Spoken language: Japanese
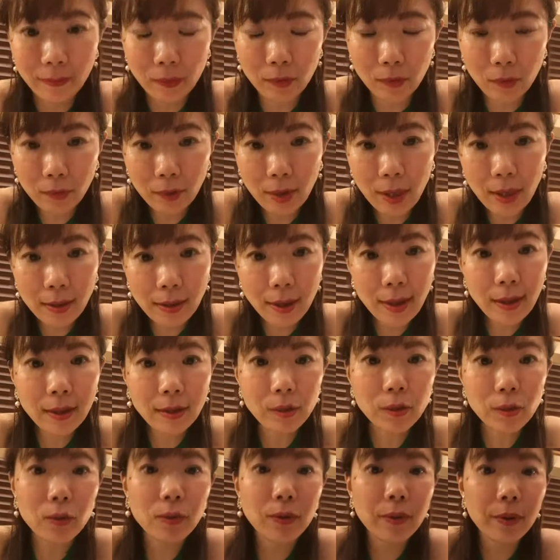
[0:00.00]
のでなんか
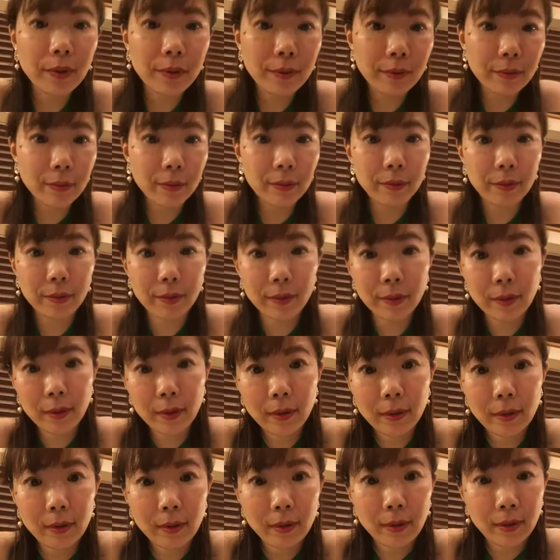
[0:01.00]
そういう
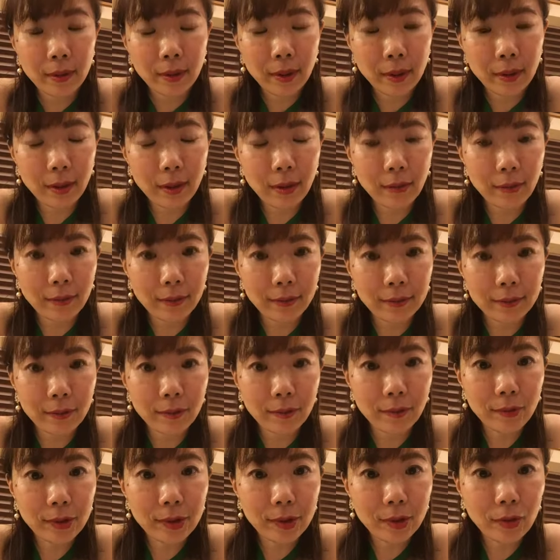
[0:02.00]
なんだろう
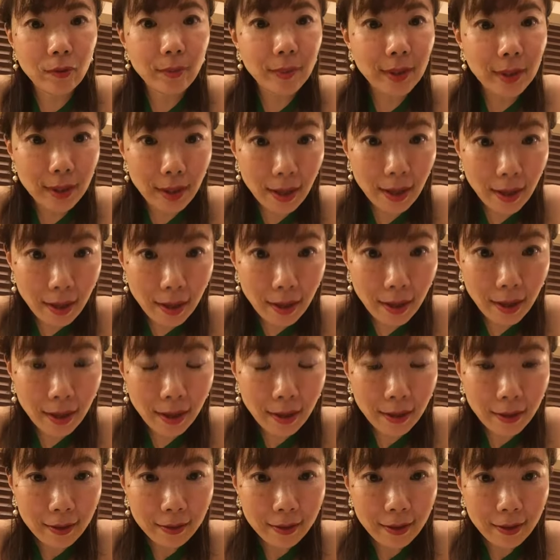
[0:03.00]
星を見て
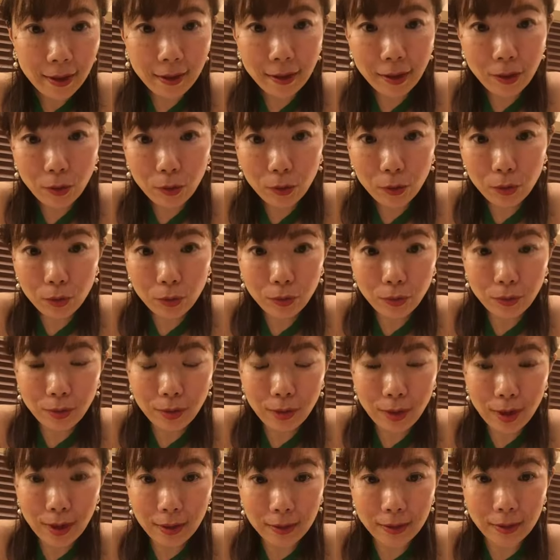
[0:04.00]
なんでこの人と
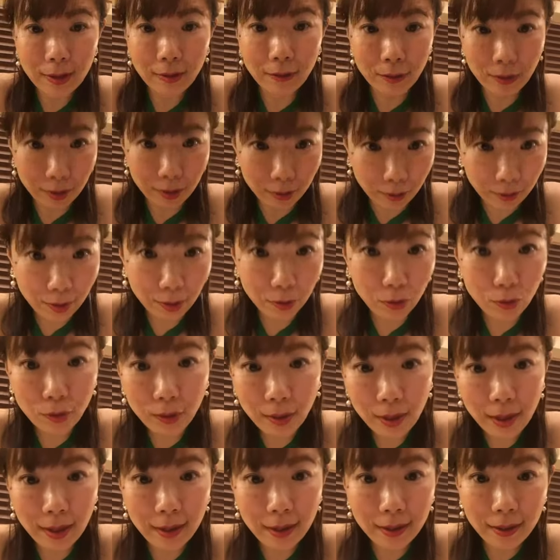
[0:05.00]
出会ってるのかとかどん
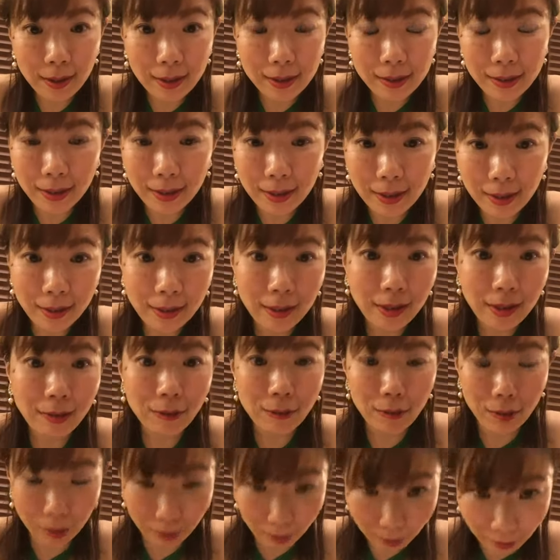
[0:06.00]
な関係性になりたい
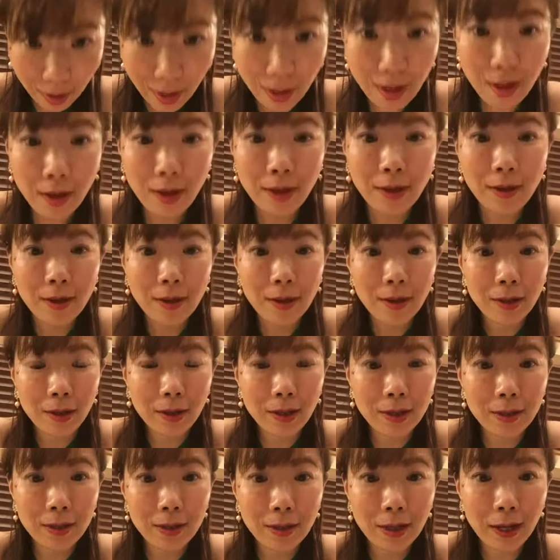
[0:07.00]
のかとか
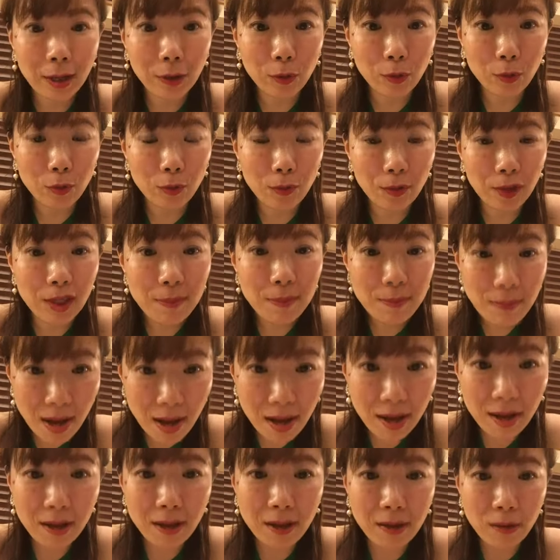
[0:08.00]
あの
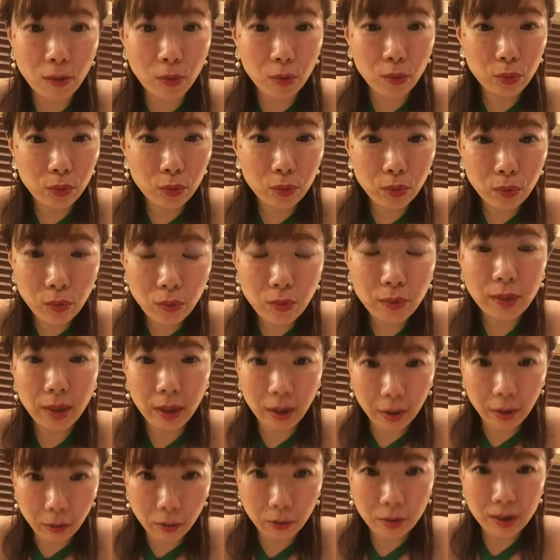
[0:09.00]
今夫とこうだ
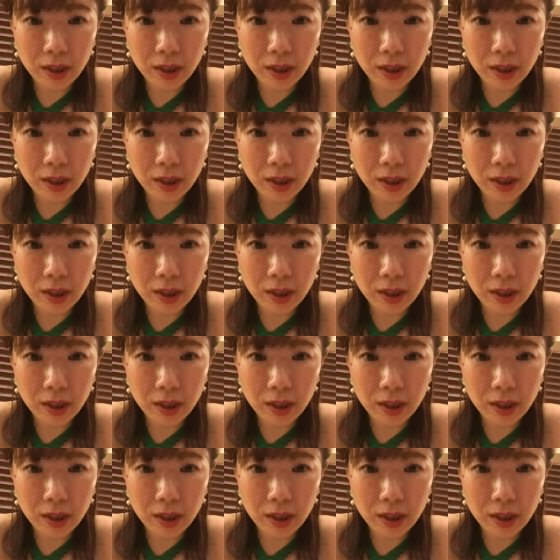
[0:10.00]
けど